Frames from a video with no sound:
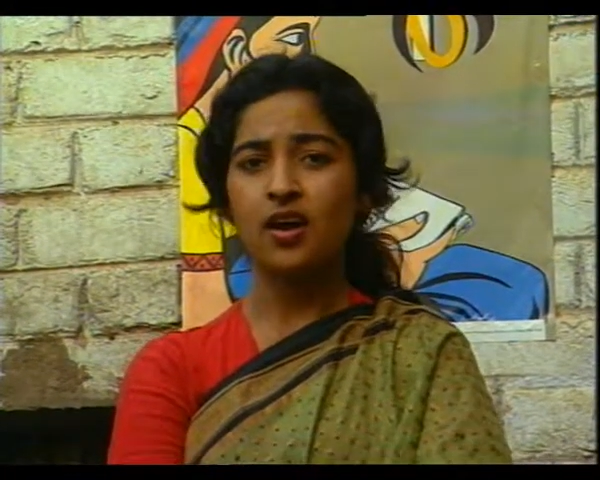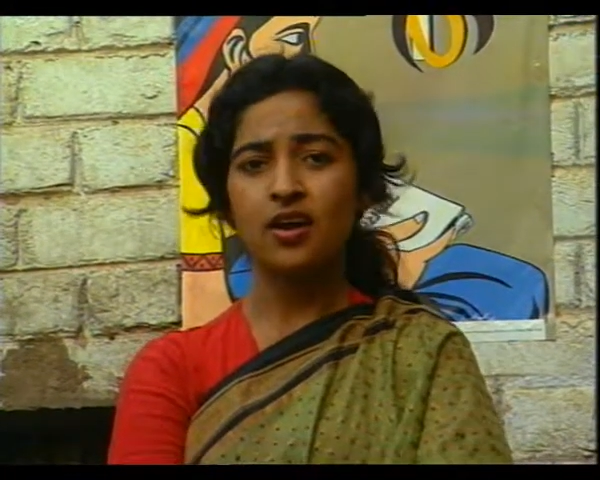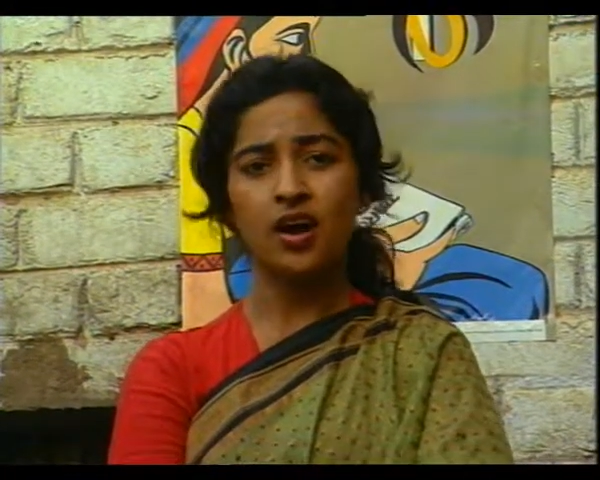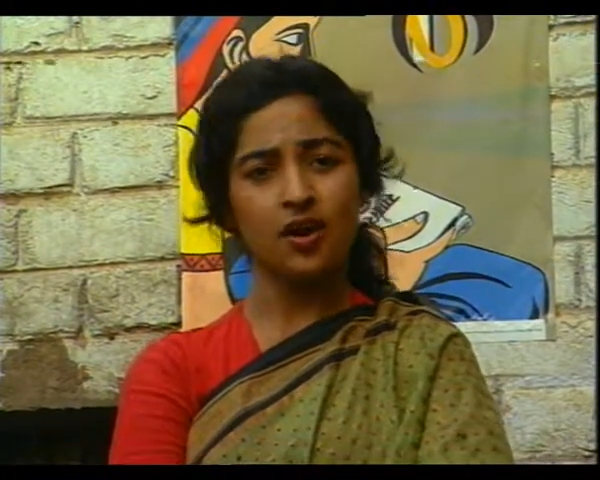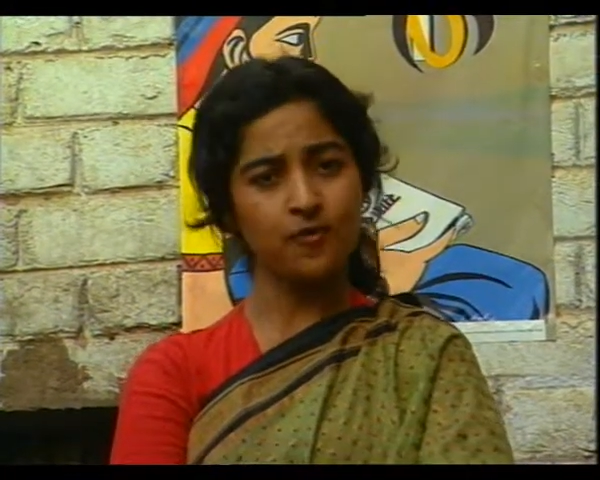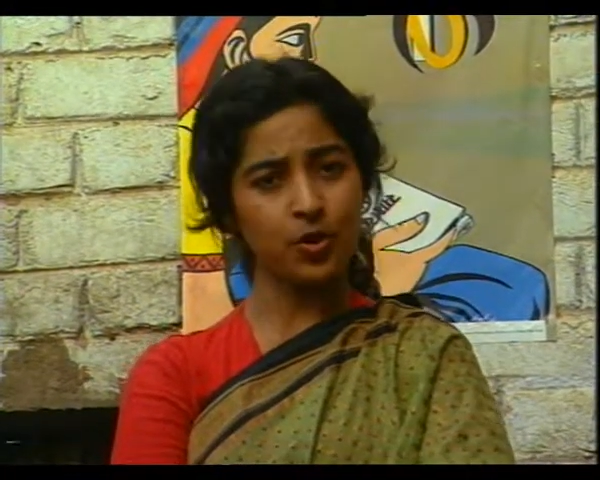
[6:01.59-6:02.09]

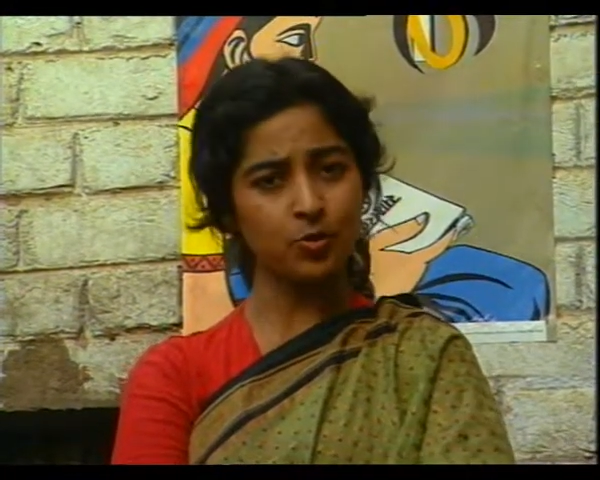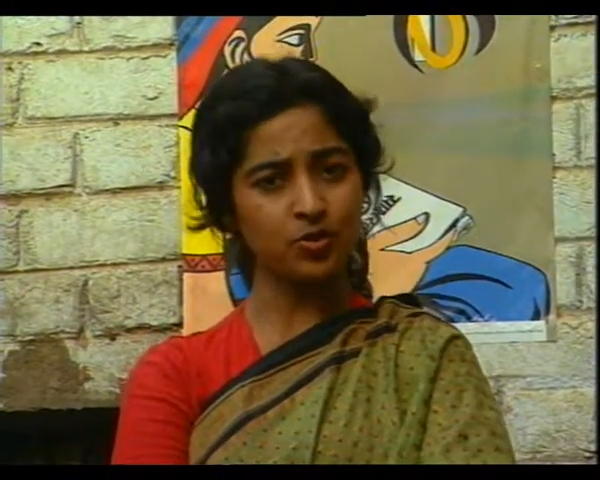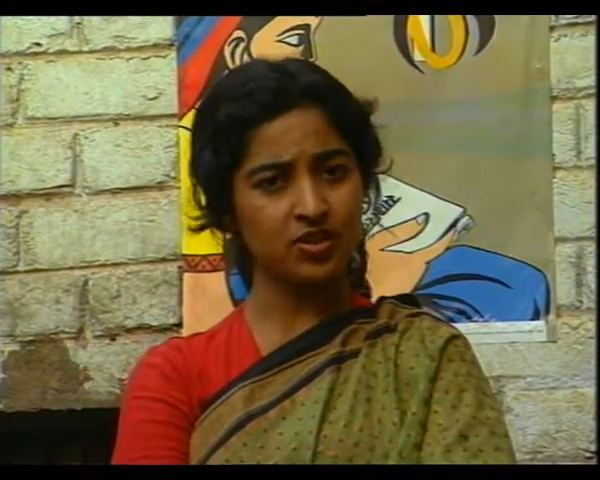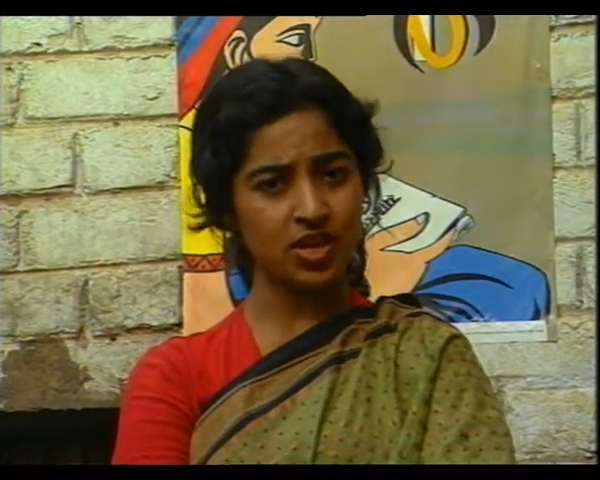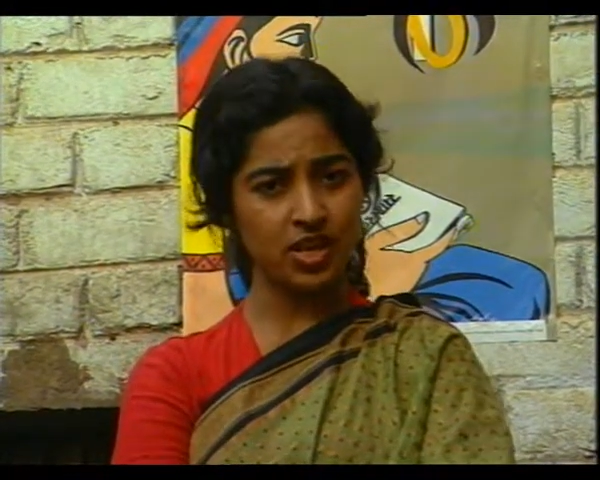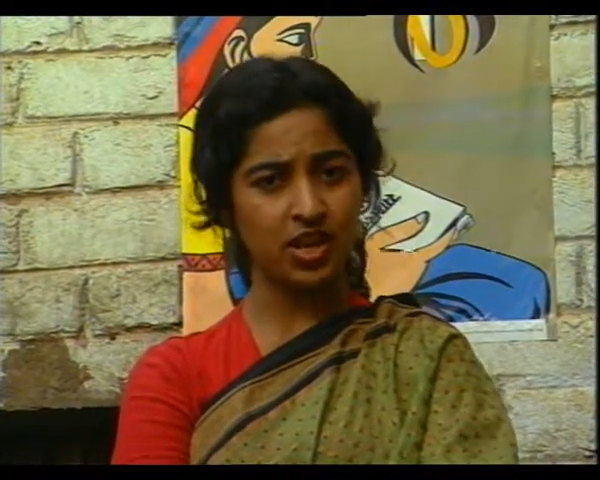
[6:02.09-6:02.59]
काफ़ी कुछ
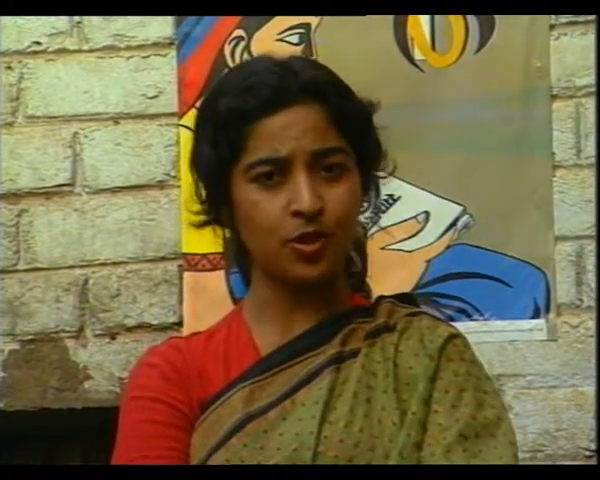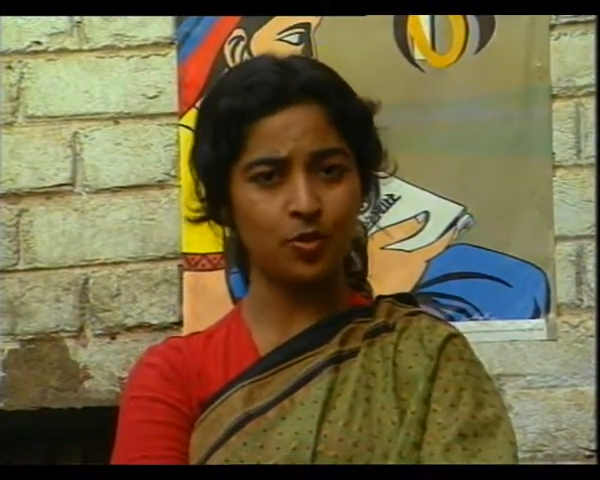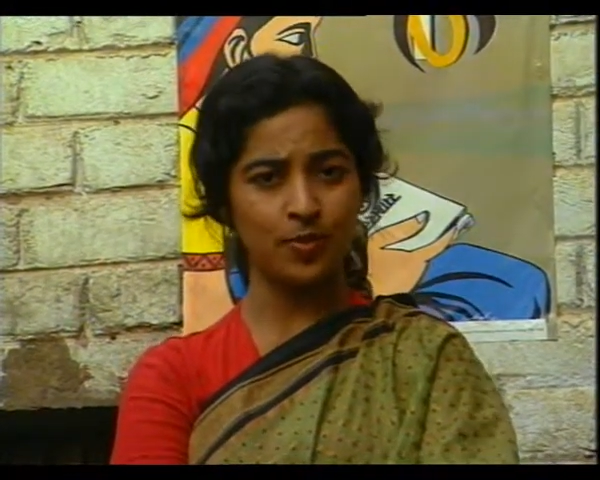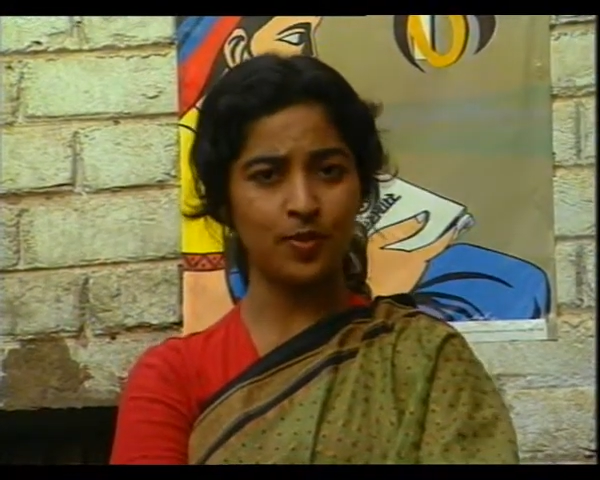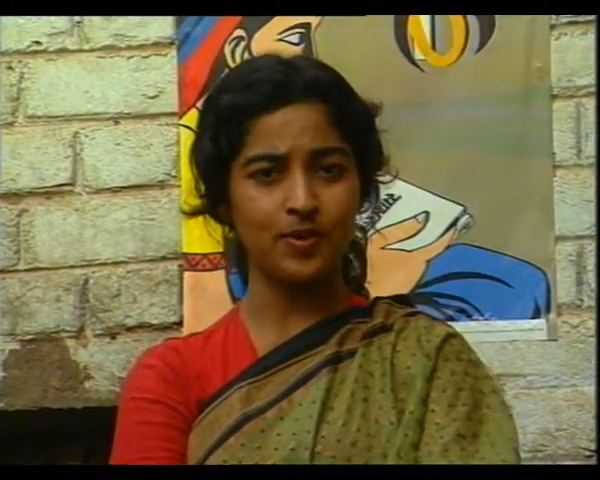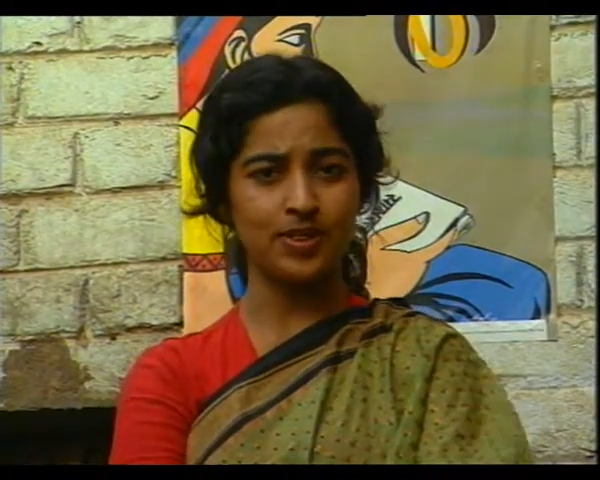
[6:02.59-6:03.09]
सीखने को
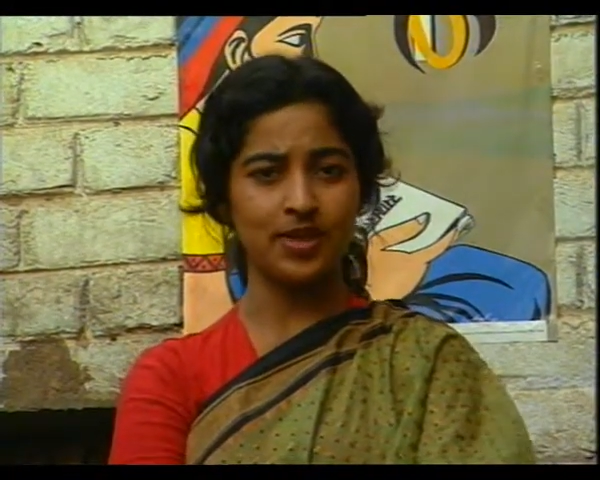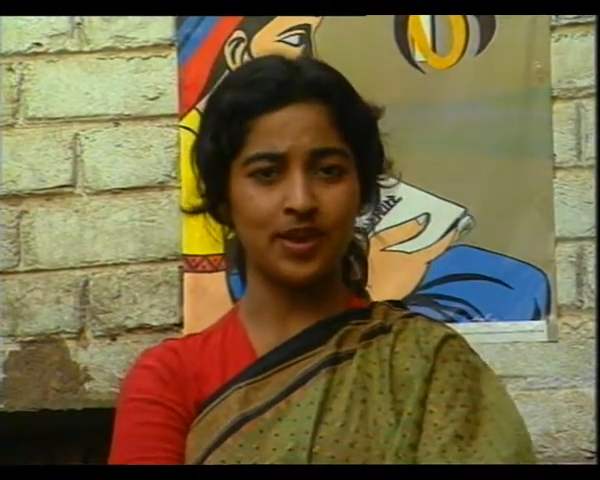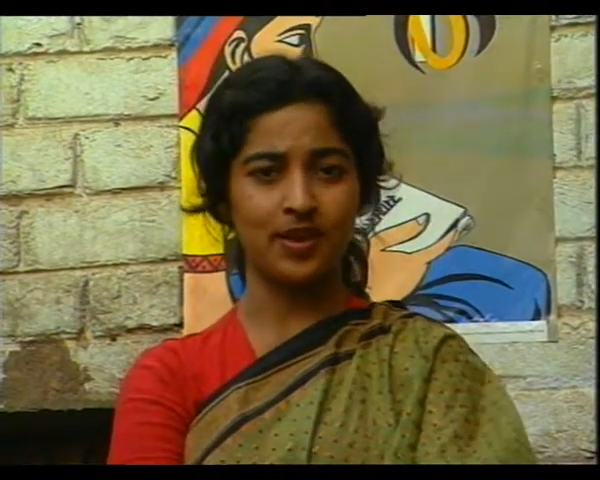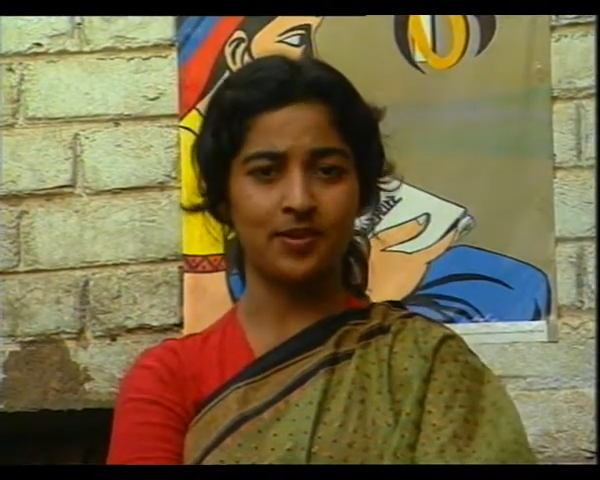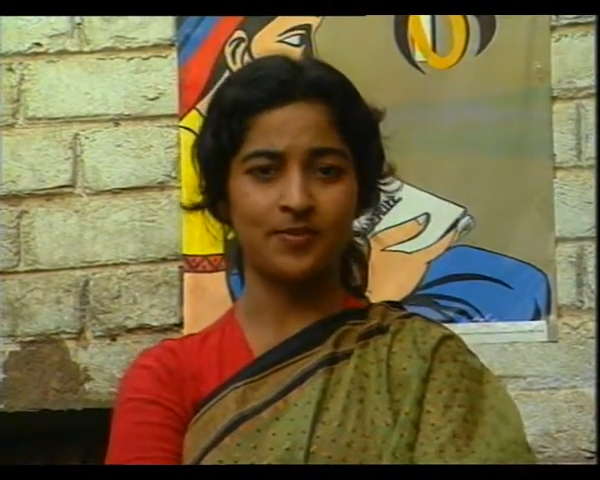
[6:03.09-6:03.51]
भी मिलता है